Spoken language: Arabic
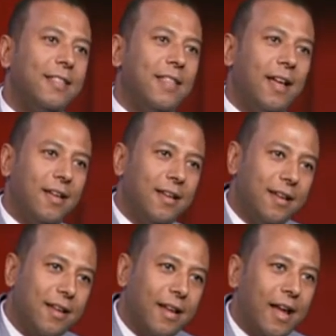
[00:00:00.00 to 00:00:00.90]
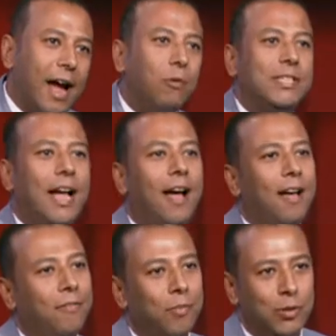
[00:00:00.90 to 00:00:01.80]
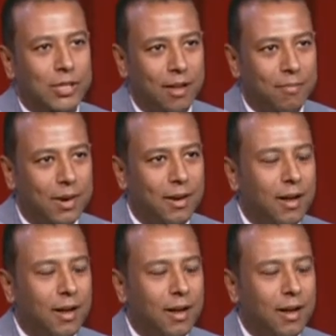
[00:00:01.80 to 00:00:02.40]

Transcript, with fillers: انت عاوز تحققها في المستقبل.